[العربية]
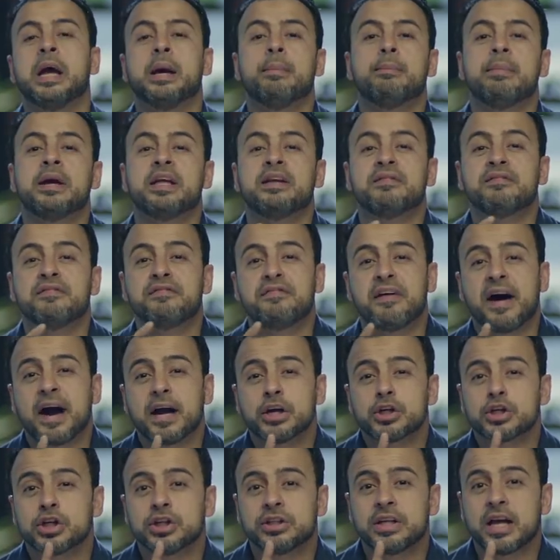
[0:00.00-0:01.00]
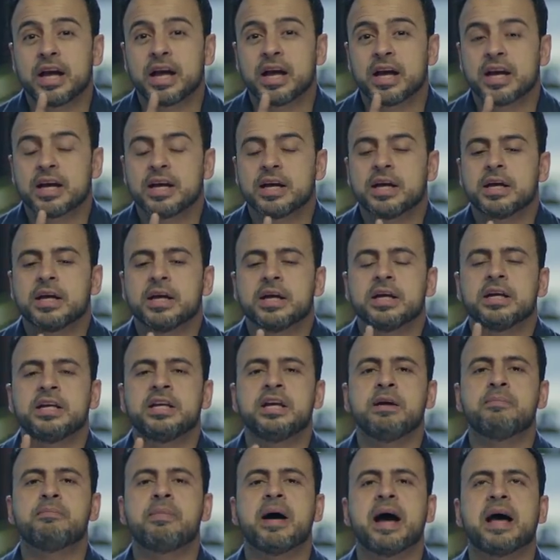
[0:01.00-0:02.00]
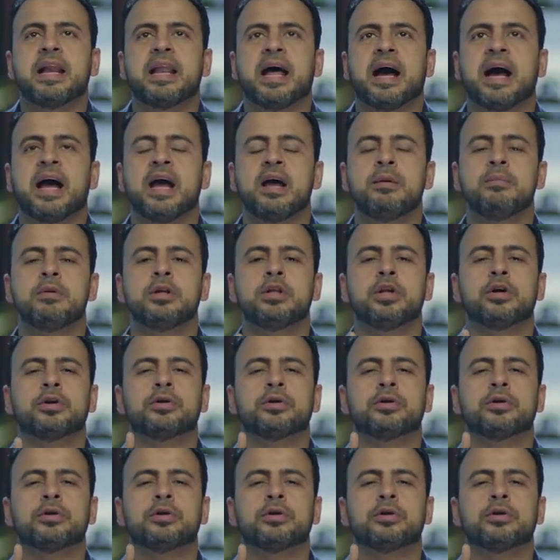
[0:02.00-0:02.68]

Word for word: ما ينفعش ده يبقى العامل